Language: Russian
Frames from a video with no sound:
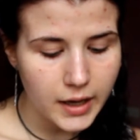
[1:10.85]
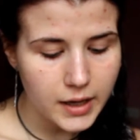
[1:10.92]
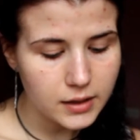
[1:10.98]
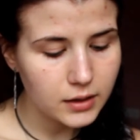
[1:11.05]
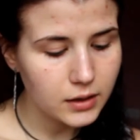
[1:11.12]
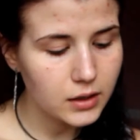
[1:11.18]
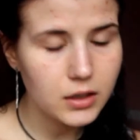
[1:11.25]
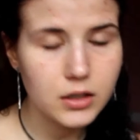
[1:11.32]

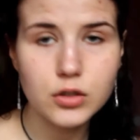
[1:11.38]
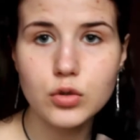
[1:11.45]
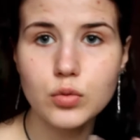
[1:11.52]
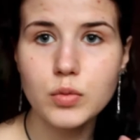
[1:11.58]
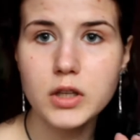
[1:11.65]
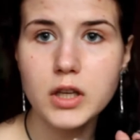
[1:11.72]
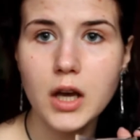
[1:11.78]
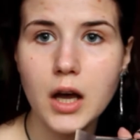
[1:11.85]
Эта кисть
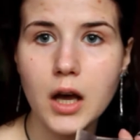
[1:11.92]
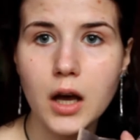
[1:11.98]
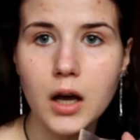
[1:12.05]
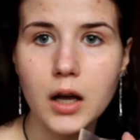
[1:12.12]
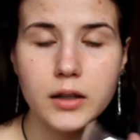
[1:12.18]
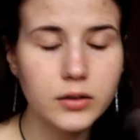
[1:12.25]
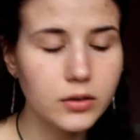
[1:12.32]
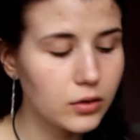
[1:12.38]
у меня
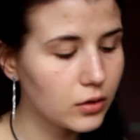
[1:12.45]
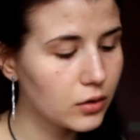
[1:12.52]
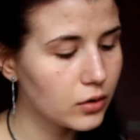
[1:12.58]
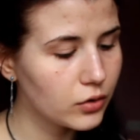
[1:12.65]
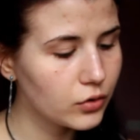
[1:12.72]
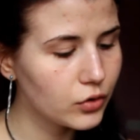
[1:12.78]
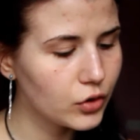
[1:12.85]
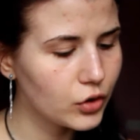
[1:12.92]
от
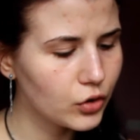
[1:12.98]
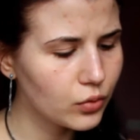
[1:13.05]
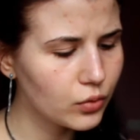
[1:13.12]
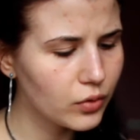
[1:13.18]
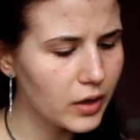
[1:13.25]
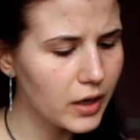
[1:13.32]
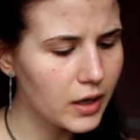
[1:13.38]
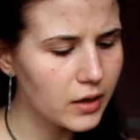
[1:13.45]
э,
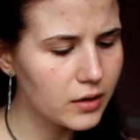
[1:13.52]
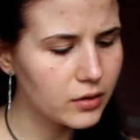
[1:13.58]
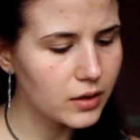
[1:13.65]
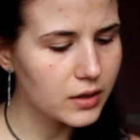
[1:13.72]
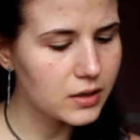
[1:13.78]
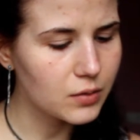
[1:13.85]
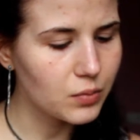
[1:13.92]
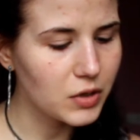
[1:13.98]
New Air
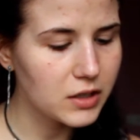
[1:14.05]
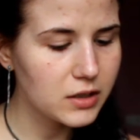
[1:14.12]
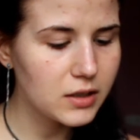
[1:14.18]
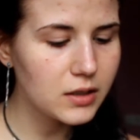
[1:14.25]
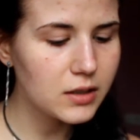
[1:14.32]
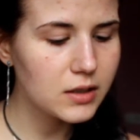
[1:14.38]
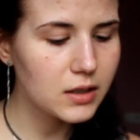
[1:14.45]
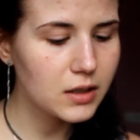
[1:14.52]

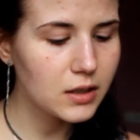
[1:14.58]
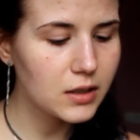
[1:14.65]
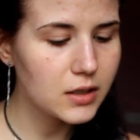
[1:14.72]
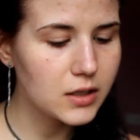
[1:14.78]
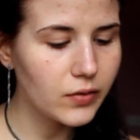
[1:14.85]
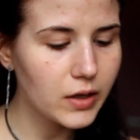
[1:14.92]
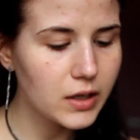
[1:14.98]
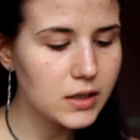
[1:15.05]
Cosmetics, и
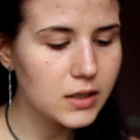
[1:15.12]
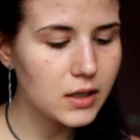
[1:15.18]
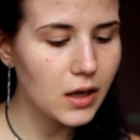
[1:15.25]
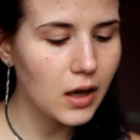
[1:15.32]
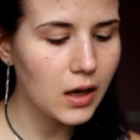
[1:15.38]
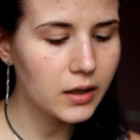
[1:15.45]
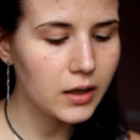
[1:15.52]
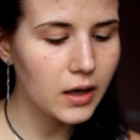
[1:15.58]

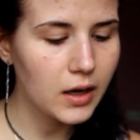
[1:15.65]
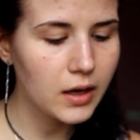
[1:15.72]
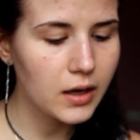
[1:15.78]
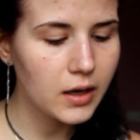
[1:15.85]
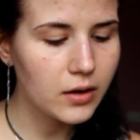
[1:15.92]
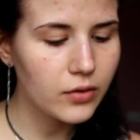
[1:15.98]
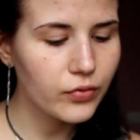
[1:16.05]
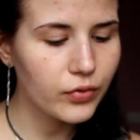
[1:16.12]
называется она
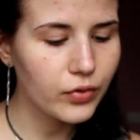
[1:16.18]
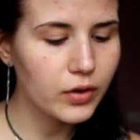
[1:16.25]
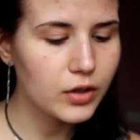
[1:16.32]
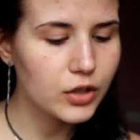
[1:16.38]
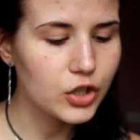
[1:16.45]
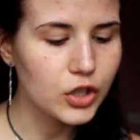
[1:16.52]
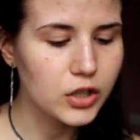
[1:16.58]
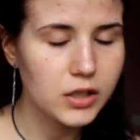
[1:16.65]

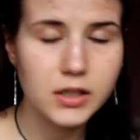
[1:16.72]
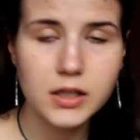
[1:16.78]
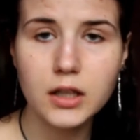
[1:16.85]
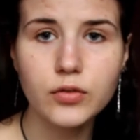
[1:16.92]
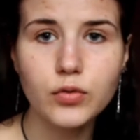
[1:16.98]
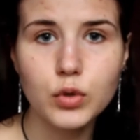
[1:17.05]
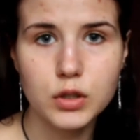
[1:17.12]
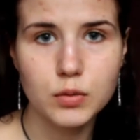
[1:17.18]

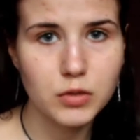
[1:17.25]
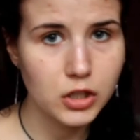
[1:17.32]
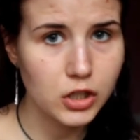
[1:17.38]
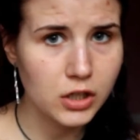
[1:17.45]
F68.